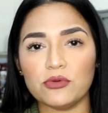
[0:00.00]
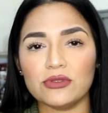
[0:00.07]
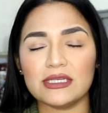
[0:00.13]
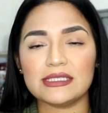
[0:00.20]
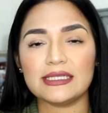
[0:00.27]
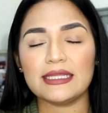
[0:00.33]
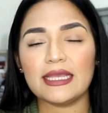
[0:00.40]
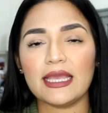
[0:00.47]

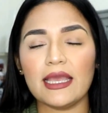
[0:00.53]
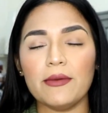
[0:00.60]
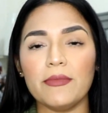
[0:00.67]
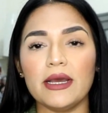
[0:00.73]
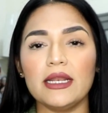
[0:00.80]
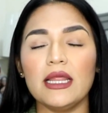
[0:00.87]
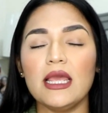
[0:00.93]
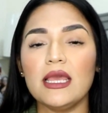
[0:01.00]
puntas se te
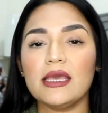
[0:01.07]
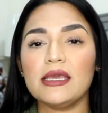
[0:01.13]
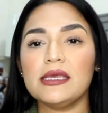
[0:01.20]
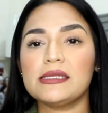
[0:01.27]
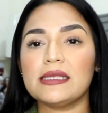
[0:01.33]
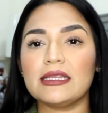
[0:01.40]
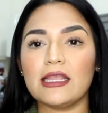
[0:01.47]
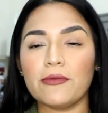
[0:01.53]
queman
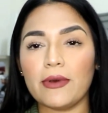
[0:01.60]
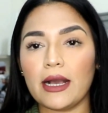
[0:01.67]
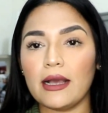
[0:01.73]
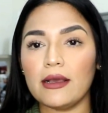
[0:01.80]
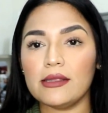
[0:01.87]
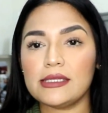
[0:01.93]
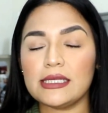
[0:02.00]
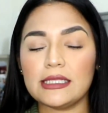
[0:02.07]
y se te
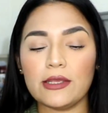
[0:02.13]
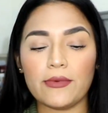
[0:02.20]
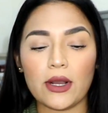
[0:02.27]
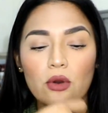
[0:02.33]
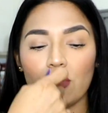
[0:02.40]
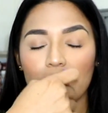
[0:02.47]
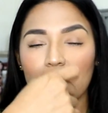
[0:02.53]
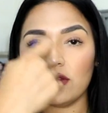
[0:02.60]
va, se te
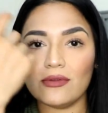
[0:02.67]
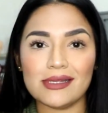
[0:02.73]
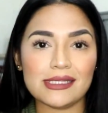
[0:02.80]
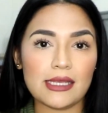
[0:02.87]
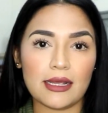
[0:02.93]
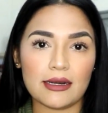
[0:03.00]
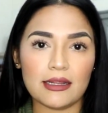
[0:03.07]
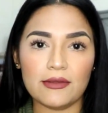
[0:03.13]
va corriendo
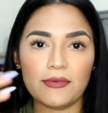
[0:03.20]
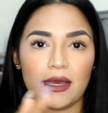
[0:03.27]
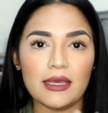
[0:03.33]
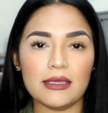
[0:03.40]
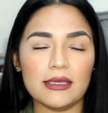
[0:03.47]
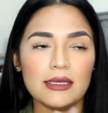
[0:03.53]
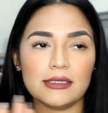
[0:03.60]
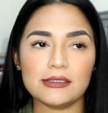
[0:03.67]
hacia arriba
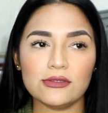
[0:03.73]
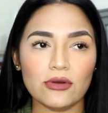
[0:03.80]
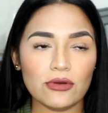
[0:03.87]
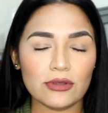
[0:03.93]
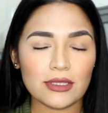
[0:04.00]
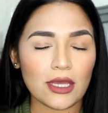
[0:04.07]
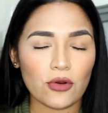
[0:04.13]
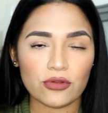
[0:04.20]
y
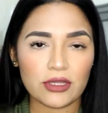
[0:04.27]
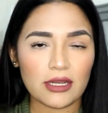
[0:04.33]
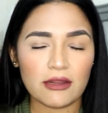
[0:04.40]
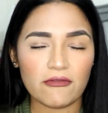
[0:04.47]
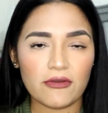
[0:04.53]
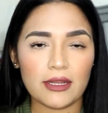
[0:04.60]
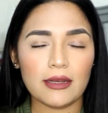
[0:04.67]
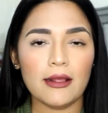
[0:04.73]
eso ya no
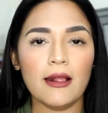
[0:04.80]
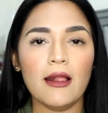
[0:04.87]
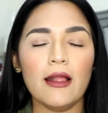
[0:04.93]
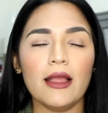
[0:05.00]
tiene fin.